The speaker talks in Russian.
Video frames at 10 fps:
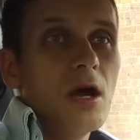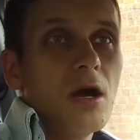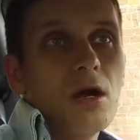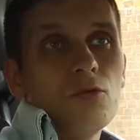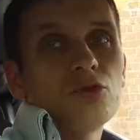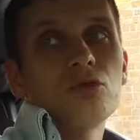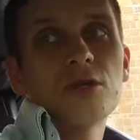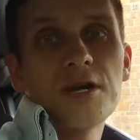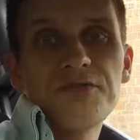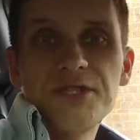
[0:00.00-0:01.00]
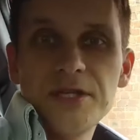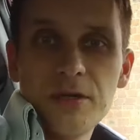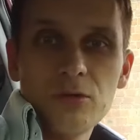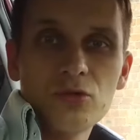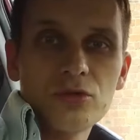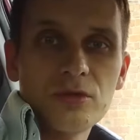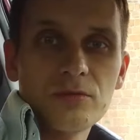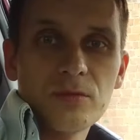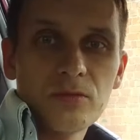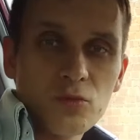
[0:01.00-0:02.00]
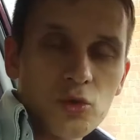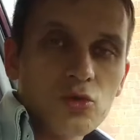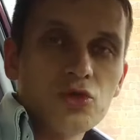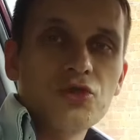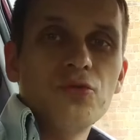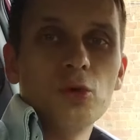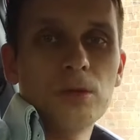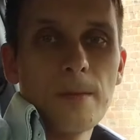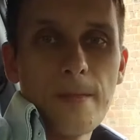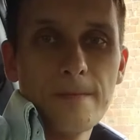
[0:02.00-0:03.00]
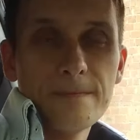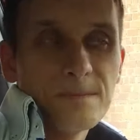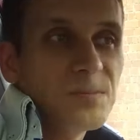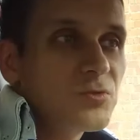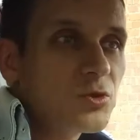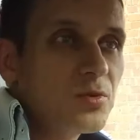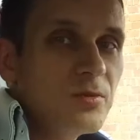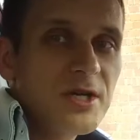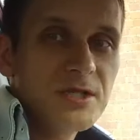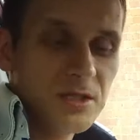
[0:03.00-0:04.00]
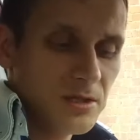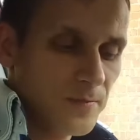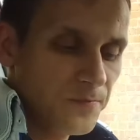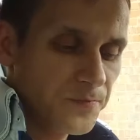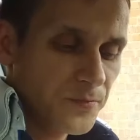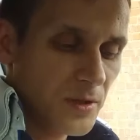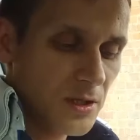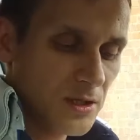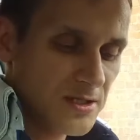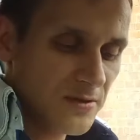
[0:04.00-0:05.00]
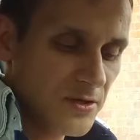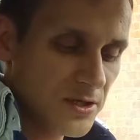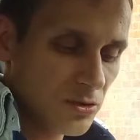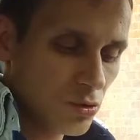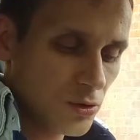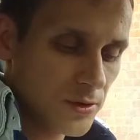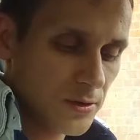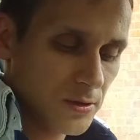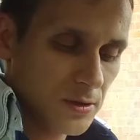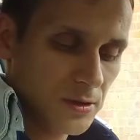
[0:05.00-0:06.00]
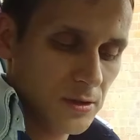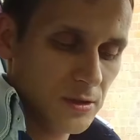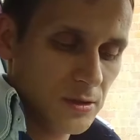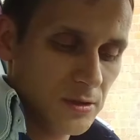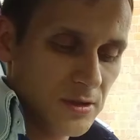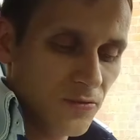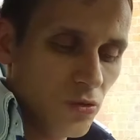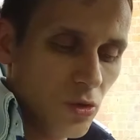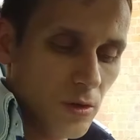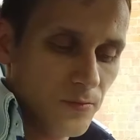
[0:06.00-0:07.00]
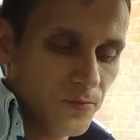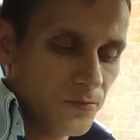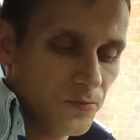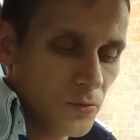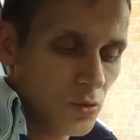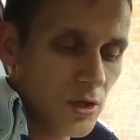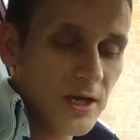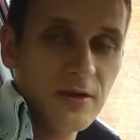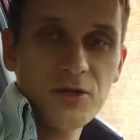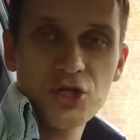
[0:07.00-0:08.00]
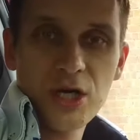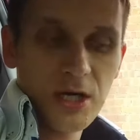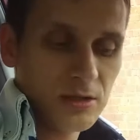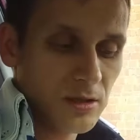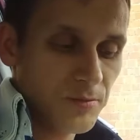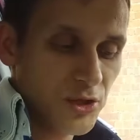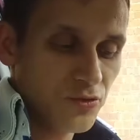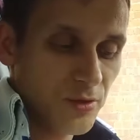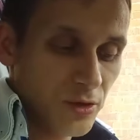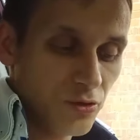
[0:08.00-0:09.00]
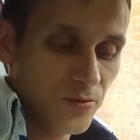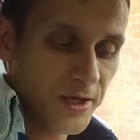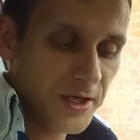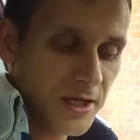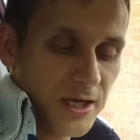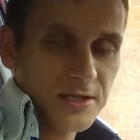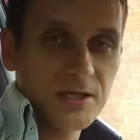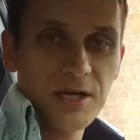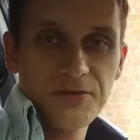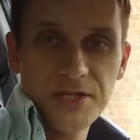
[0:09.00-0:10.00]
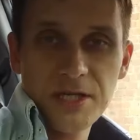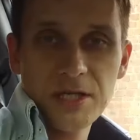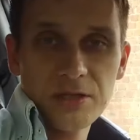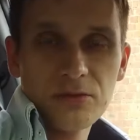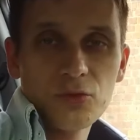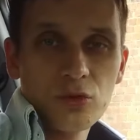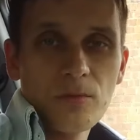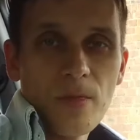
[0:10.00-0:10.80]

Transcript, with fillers: А вот он как все, он, вот живет. Понимаете, это Э, зависит от э, того, ну, какая ваша карта. Опять же, вот говорю, в моей карте, как все, это вот